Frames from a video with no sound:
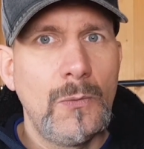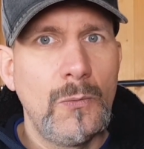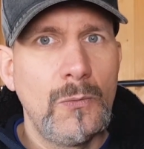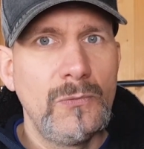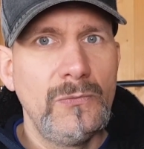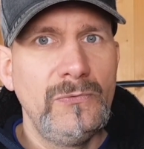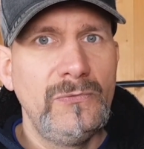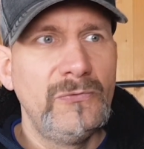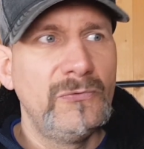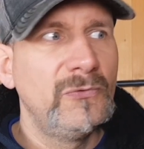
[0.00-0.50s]

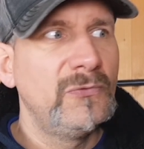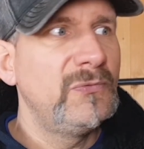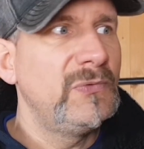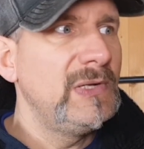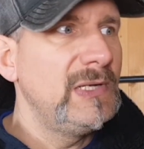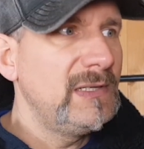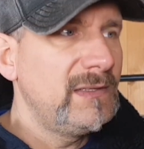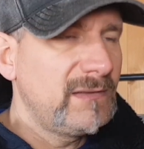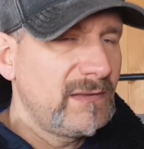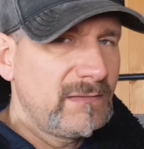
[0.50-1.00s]
und so
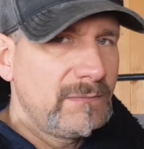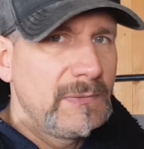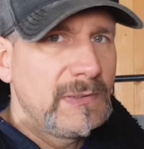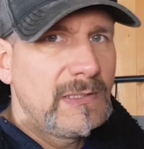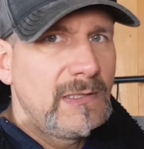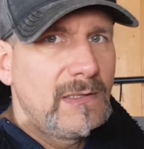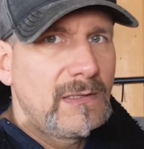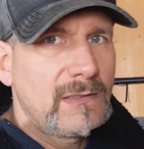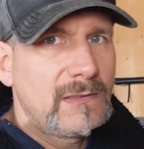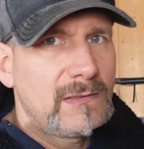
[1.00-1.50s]
viel ich das
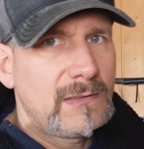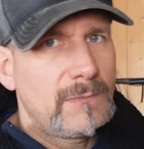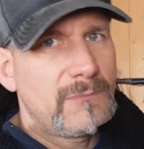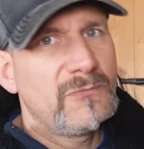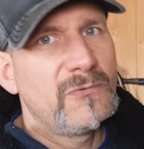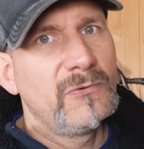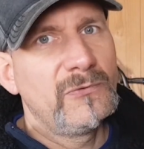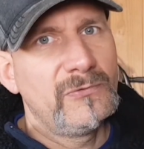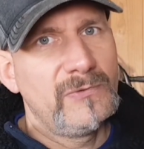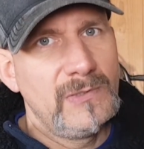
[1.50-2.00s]
mitgekriegt habe,
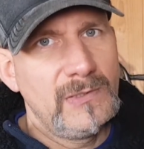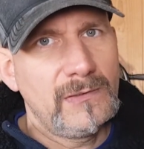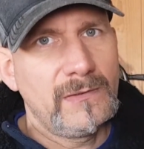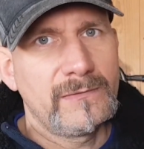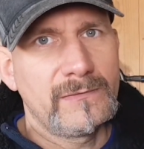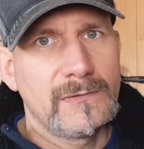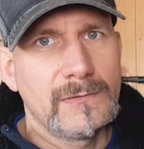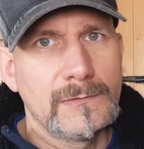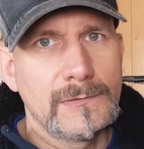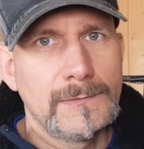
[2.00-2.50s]
funktioniert
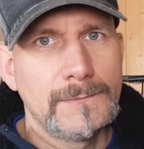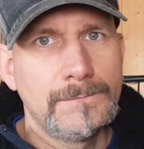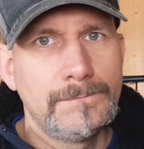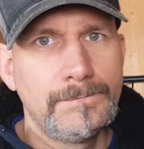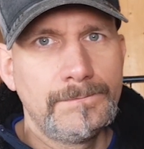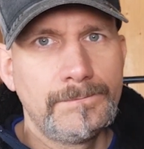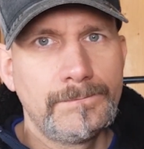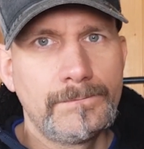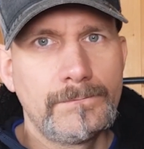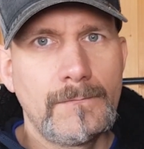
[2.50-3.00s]
das auch.
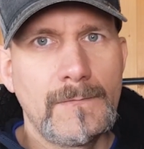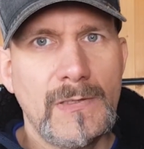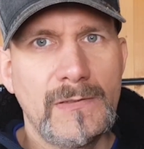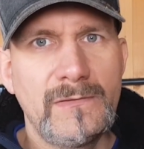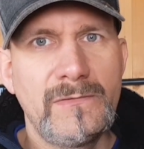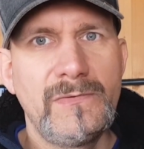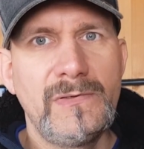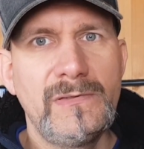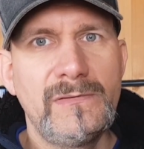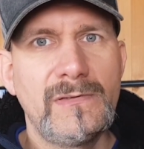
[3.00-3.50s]

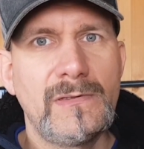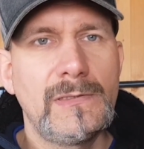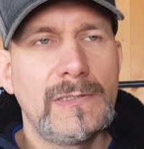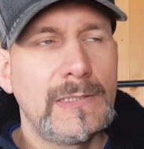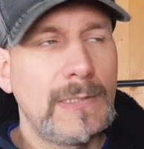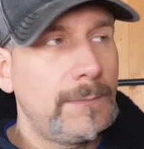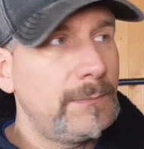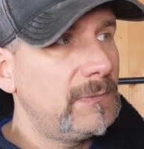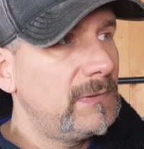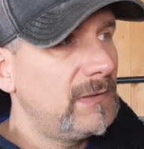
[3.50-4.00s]
Also wie gesagt,
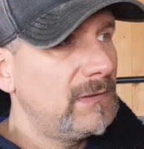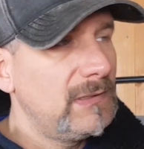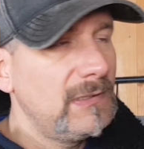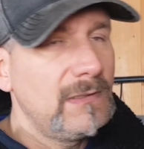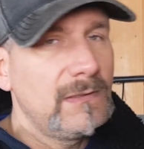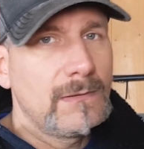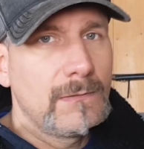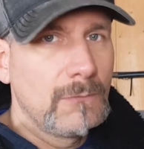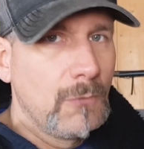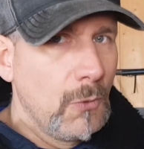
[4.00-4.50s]
ich habe das
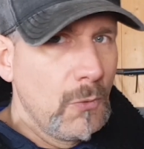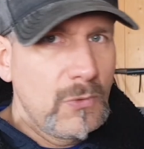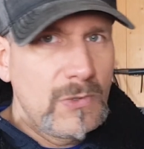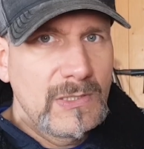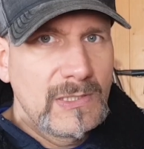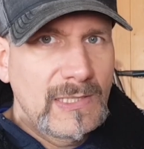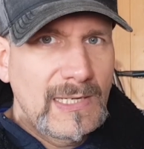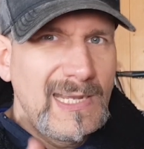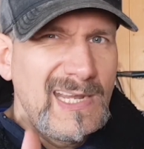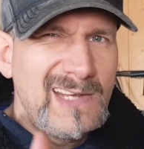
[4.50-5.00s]
Ding
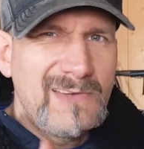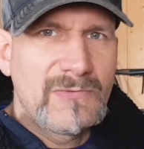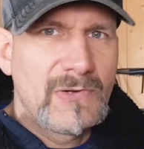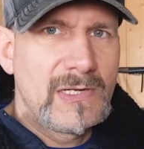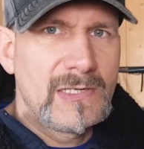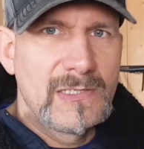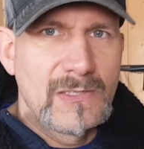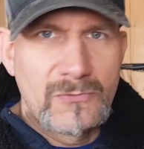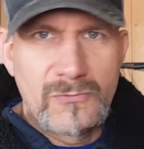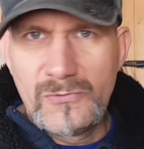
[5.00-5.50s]
hochgedreht, weil
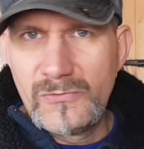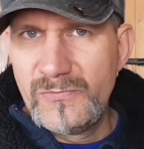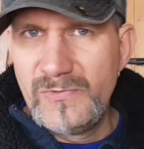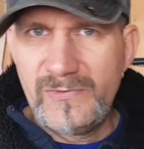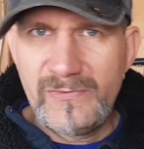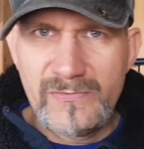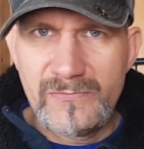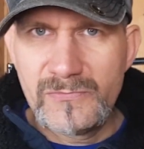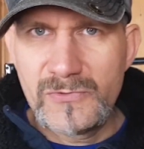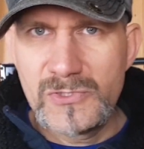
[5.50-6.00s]
ich natürlich
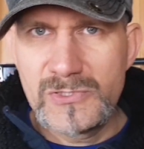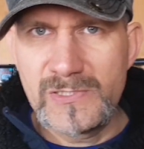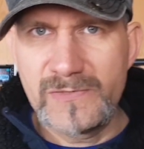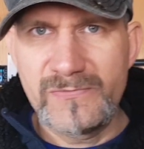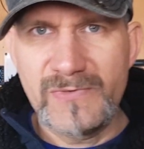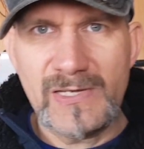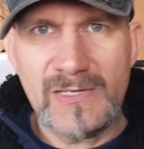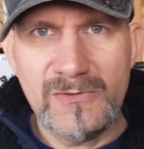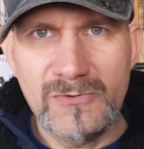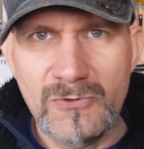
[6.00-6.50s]
wissen wollte,
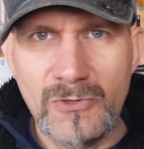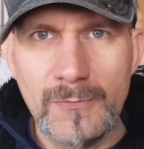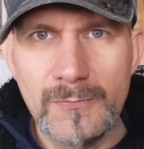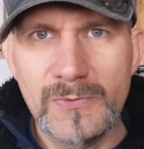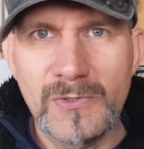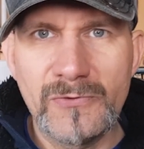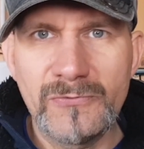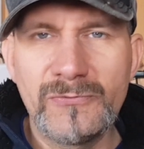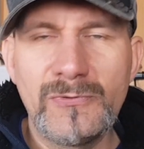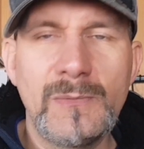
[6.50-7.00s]
was kommt
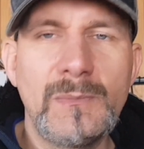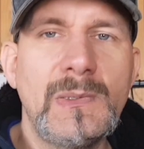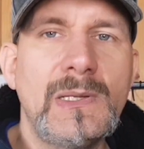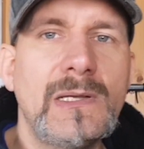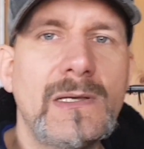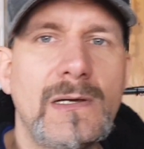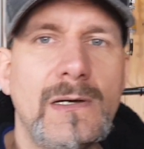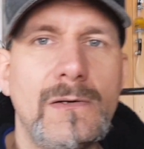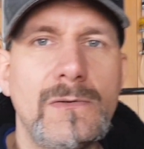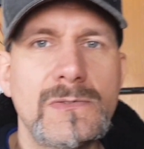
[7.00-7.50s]
aus den
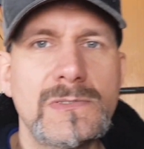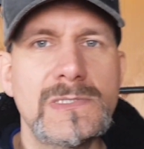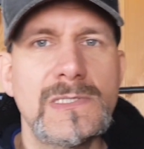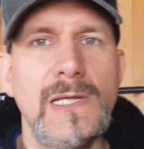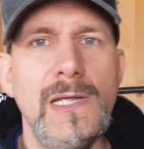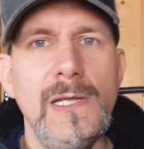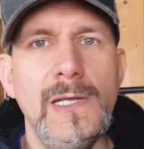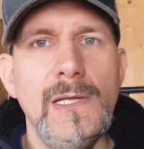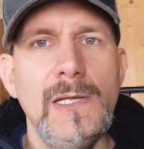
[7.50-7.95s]
Dingen raus.